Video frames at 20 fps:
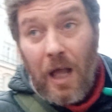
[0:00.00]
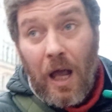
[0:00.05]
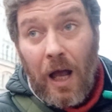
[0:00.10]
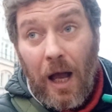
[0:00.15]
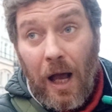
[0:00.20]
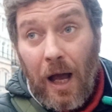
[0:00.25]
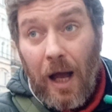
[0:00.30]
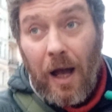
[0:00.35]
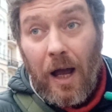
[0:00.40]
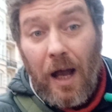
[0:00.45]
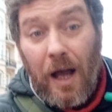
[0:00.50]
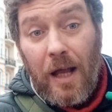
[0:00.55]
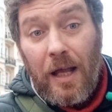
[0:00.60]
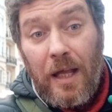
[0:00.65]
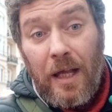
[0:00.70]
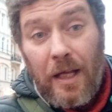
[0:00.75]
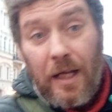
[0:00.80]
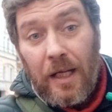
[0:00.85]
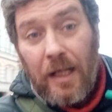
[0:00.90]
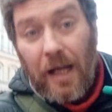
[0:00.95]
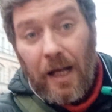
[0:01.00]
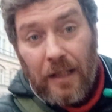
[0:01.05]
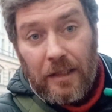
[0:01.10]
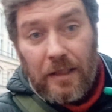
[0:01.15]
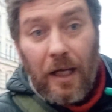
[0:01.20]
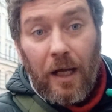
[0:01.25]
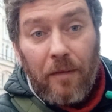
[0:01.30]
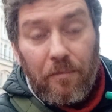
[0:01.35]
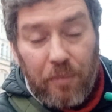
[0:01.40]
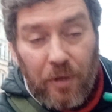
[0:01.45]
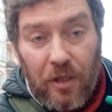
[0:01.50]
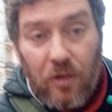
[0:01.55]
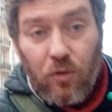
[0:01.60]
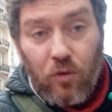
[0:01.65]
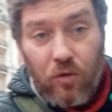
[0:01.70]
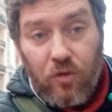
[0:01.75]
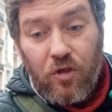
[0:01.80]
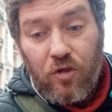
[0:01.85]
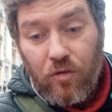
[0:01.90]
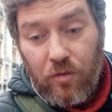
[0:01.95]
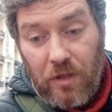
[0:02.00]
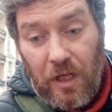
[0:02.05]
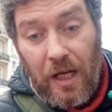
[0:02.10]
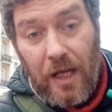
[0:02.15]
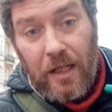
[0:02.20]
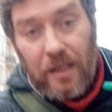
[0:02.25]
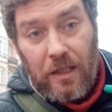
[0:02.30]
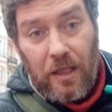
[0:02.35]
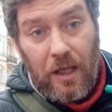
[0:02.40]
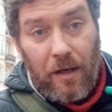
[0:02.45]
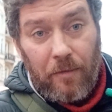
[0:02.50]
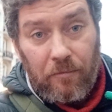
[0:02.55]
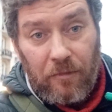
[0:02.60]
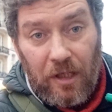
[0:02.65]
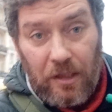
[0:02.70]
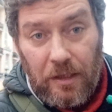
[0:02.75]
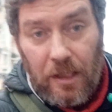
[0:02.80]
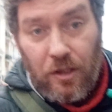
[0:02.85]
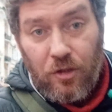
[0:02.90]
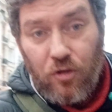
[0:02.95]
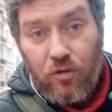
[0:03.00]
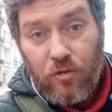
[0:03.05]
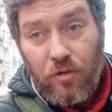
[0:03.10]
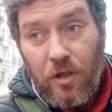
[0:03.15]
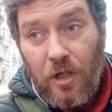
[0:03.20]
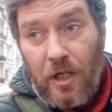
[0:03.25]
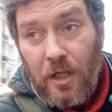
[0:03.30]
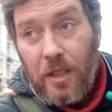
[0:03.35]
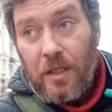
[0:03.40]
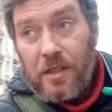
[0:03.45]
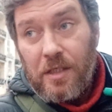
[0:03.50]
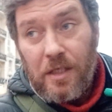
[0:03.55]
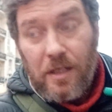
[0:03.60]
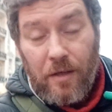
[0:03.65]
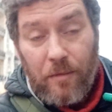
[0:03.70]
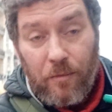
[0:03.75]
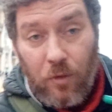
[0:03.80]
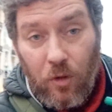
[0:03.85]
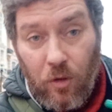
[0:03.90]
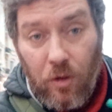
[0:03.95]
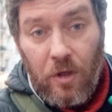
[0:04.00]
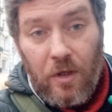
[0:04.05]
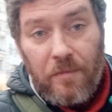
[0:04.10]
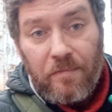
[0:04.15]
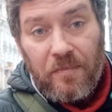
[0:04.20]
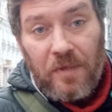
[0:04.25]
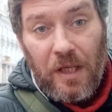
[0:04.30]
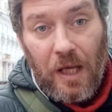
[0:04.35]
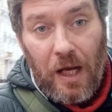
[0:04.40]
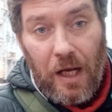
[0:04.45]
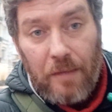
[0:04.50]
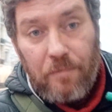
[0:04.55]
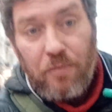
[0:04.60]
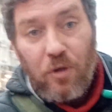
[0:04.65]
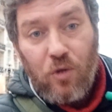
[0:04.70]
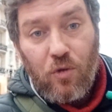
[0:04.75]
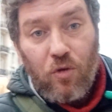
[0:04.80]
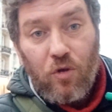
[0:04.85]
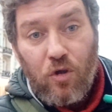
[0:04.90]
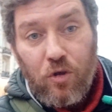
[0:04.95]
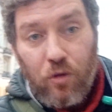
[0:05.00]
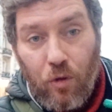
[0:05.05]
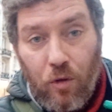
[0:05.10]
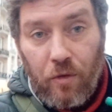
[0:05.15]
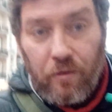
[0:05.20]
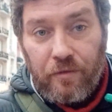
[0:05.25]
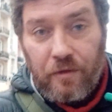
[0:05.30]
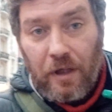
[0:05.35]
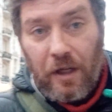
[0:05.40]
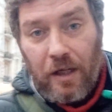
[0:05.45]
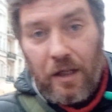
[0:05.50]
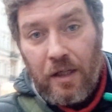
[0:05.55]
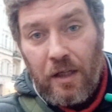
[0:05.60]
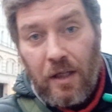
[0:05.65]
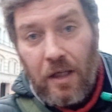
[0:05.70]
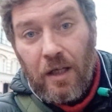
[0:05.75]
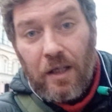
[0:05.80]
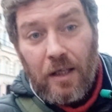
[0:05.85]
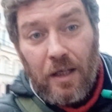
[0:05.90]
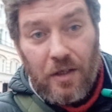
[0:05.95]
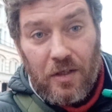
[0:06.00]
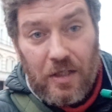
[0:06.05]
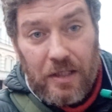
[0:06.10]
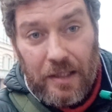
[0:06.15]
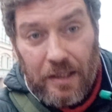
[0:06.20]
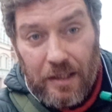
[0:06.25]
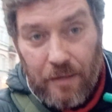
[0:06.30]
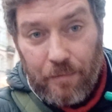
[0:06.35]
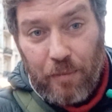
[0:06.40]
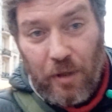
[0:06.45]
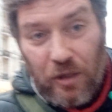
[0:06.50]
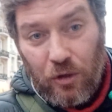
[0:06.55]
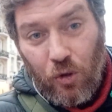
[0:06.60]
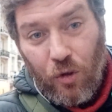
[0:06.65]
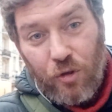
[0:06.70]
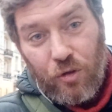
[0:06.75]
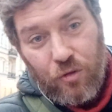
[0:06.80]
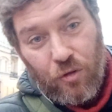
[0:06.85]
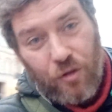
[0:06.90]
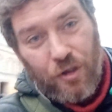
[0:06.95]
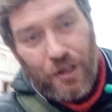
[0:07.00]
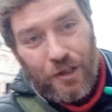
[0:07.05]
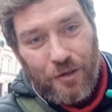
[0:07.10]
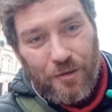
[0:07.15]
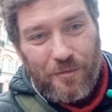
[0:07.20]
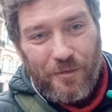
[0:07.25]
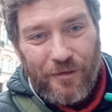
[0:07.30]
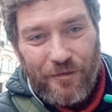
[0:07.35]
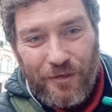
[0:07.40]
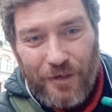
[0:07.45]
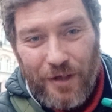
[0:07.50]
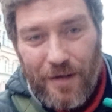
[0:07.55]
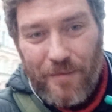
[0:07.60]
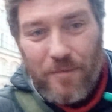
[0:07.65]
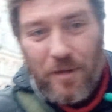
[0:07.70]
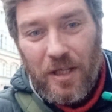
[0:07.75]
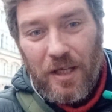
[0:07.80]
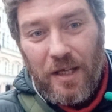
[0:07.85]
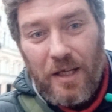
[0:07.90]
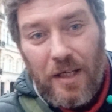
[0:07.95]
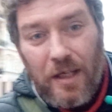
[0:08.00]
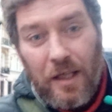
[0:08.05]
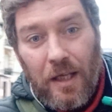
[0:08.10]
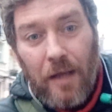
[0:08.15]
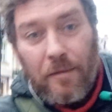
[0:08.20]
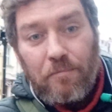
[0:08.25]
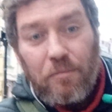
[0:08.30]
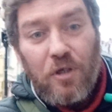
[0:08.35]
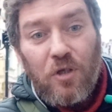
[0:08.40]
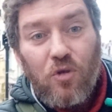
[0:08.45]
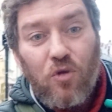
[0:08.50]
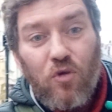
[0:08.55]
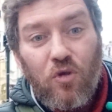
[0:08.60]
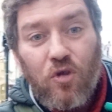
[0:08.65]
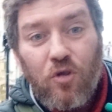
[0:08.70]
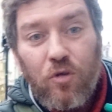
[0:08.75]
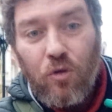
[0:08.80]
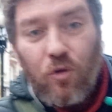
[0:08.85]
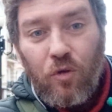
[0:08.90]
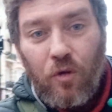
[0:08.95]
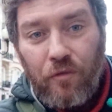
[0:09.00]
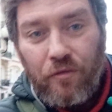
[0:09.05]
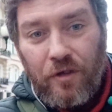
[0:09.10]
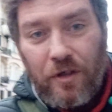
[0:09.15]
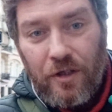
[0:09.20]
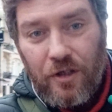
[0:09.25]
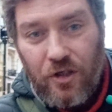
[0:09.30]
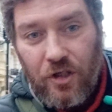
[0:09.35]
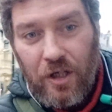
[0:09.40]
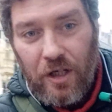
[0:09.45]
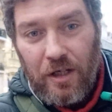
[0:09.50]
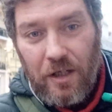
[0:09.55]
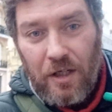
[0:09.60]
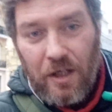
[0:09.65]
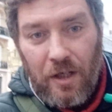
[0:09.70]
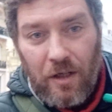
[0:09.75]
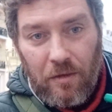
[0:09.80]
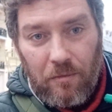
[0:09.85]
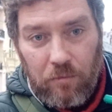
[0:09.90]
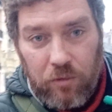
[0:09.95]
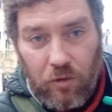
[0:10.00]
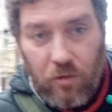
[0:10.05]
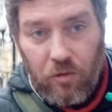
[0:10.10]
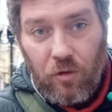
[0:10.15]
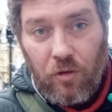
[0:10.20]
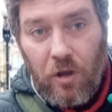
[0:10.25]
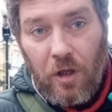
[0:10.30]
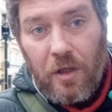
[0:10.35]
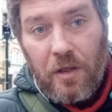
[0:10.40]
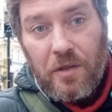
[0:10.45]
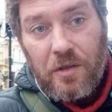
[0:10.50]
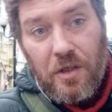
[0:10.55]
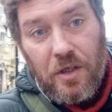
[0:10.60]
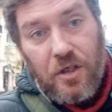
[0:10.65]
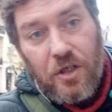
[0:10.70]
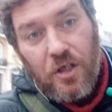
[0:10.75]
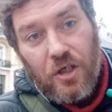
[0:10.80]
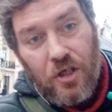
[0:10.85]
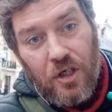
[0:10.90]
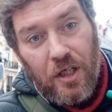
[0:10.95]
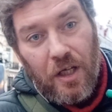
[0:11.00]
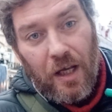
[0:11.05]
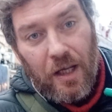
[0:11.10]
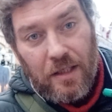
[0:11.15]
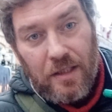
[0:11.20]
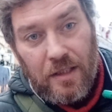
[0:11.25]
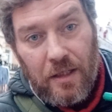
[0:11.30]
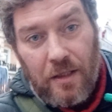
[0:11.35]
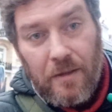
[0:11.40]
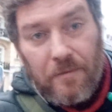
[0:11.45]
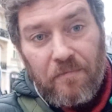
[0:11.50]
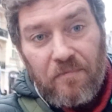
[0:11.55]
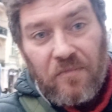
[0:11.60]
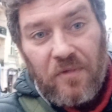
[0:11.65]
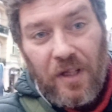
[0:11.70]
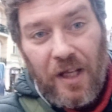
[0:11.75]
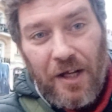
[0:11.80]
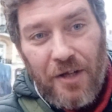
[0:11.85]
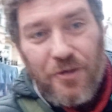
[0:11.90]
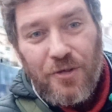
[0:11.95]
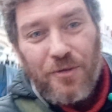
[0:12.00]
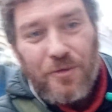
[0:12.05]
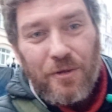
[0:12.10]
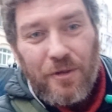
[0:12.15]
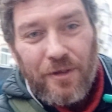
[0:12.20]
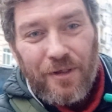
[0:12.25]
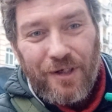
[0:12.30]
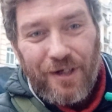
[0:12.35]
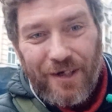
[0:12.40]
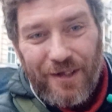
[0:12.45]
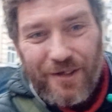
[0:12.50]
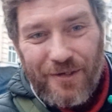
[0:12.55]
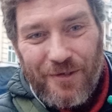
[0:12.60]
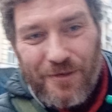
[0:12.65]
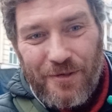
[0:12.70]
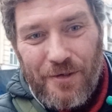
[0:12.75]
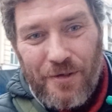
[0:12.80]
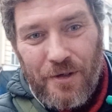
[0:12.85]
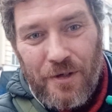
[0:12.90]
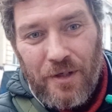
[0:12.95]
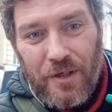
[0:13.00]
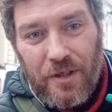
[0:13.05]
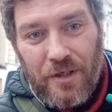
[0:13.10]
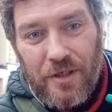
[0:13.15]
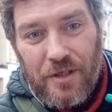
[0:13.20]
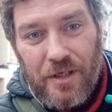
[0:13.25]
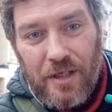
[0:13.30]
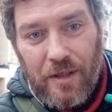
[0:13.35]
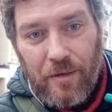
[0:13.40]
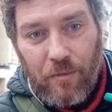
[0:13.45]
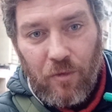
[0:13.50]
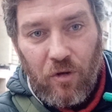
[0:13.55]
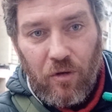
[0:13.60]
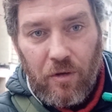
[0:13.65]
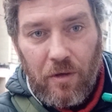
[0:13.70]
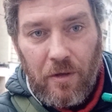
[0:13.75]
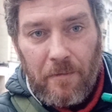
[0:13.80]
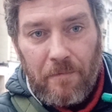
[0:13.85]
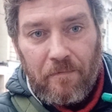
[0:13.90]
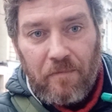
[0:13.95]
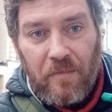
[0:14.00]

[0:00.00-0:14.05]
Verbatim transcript: А, когда придут сюда, к нам, на нашу землю. Я, безусловно, если не подохну к этому времени, я безусловнейше буду защищать нашу родную землю.